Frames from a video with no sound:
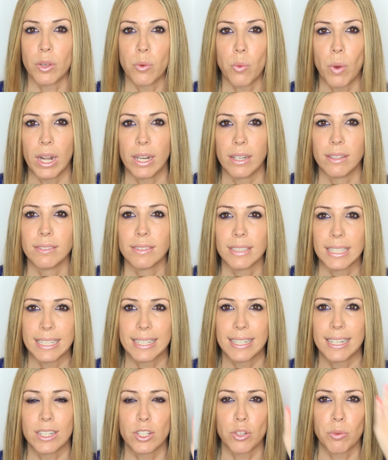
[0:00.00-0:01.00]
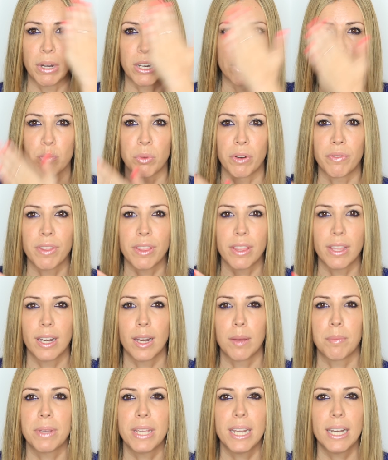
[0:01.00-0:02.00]
da igual, que sea sobre la superficie de
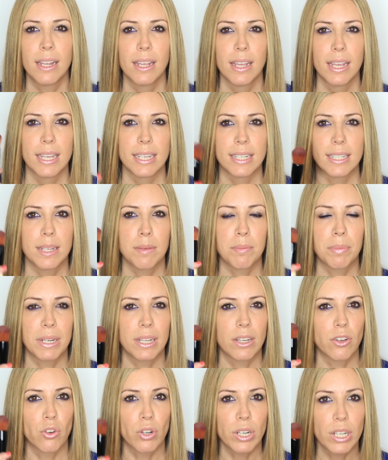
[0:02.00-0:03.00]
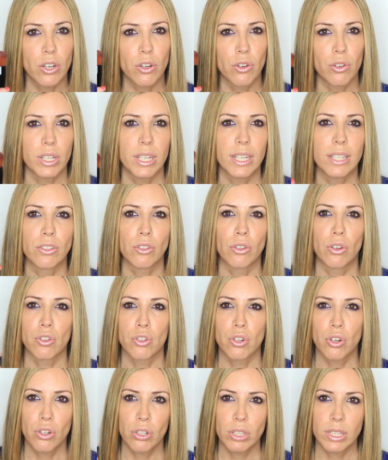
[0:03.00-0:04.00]
la piel, siempre corrijo y quito
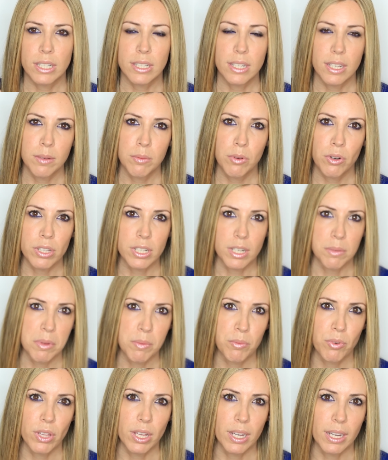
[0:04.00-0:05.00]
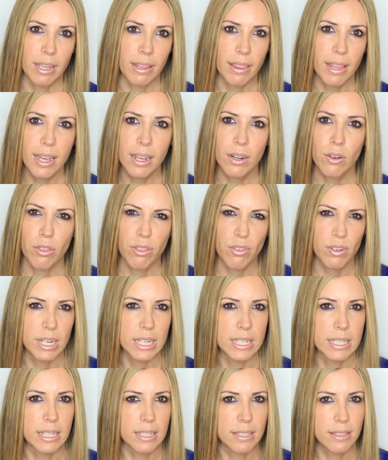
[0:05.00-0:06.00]
los cortes y bordes que me puedan quedar o
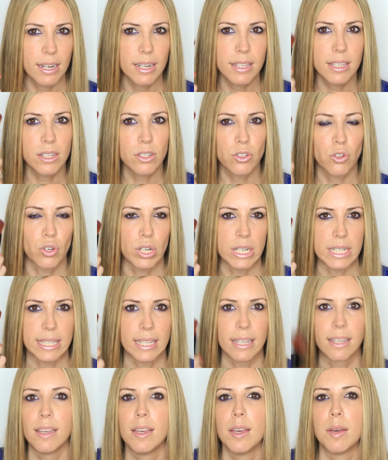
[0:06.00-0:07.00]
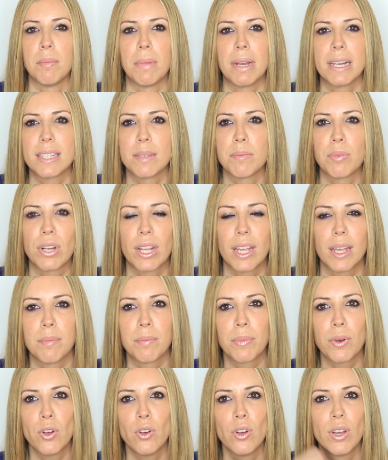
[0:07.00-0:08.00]
zonas extrañas con este. ¿Vale? Si por
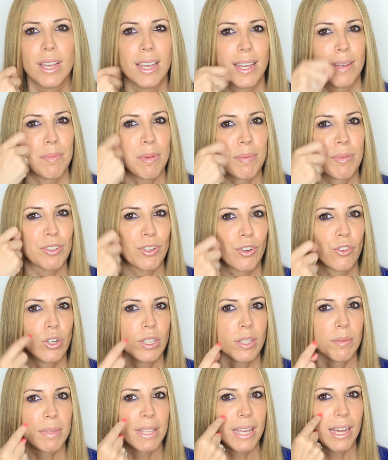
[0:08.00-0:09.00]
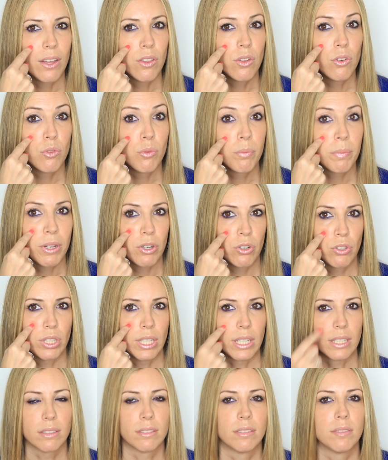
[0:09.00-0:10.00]
ejemplo me he puesto y me he dejado un
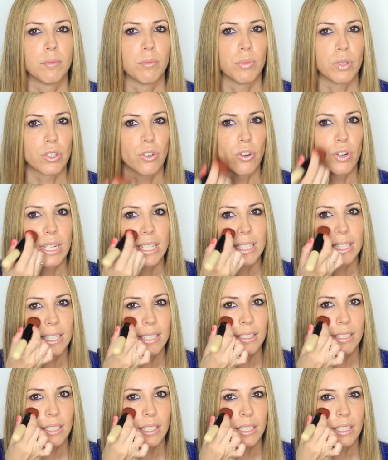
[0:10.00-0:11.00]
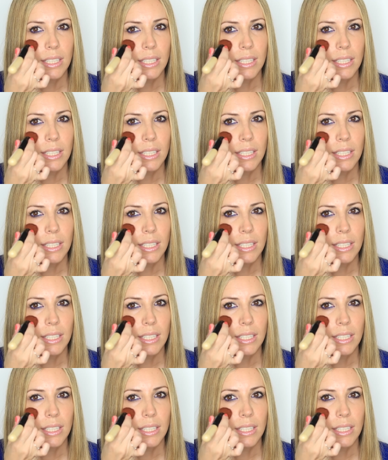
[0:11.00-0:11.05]
pegote pues con esta,